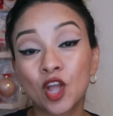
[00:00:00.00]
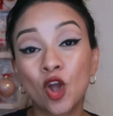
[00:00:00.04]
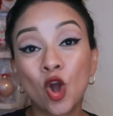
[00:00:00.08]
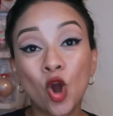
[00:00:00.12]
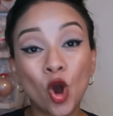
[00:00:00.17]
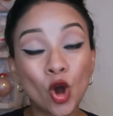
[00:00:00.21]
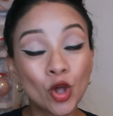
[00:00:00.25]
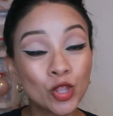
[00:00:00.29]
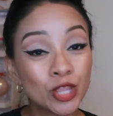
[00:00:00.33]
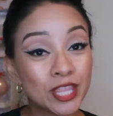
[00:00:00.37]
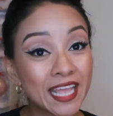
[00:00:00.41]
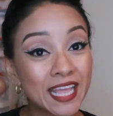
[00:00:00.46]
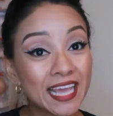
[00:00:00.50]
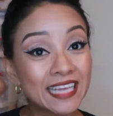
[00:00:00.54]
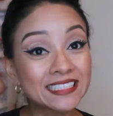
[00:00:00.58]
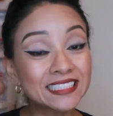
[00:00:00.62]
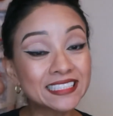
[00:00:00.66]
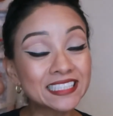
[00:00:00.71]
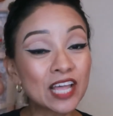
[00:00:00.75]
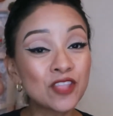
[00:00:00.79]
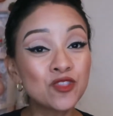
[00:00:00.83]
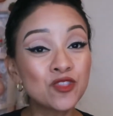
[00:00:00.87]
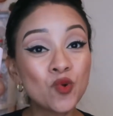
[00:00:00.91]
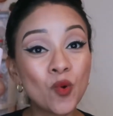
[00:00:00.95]
Con
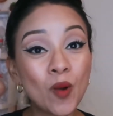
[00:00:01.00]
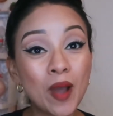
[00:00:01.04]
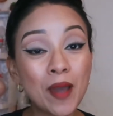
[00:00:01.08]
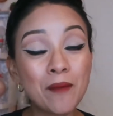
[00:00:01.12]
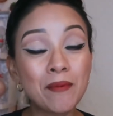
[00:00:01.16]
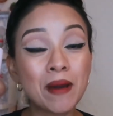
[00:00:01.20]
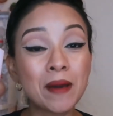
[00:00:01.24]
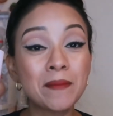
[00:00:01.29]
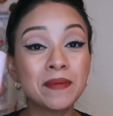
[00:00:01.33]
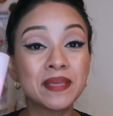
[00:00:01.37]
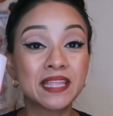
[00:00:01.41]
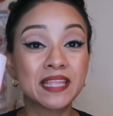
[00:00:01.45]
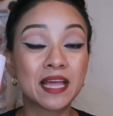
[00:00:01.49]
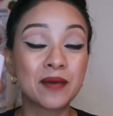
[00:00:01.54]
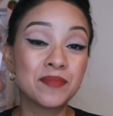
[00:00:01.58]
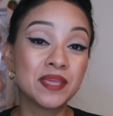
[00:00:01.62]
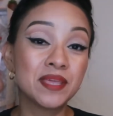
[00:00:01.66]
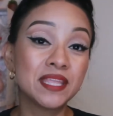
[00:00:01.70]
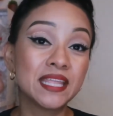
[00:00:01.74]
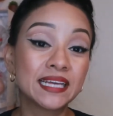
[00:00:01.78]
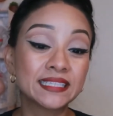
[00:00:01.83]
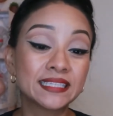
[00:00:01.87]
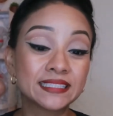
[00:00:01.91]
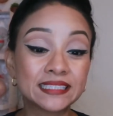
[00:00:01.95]
esta nueva
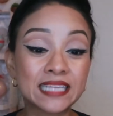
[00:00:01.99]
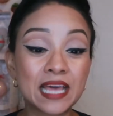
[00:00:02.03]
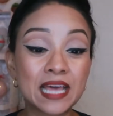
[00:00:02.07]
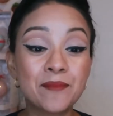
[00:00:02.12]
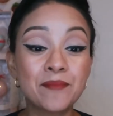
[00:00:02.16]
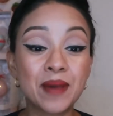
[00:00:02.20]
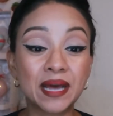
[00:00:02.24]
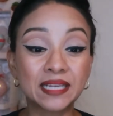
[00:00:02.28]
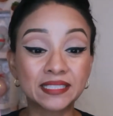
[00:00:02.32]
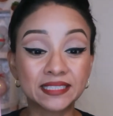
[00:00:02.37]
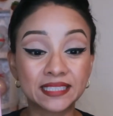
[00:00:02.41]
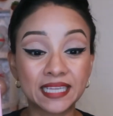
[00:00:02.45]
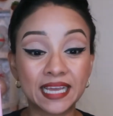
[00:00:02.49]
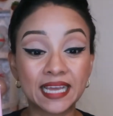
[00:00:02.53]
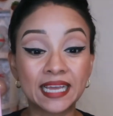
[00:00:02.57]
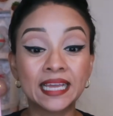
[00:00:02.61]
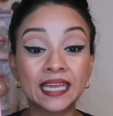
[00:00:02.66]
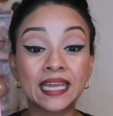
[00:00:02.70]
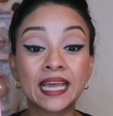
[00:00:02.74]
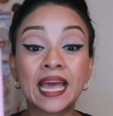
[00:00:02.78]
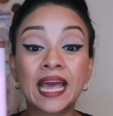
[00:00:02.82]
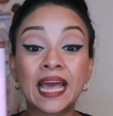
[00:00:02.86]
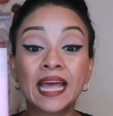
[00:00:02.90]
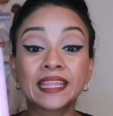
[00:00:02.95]
vitamina C más
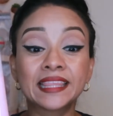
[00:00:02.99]
E,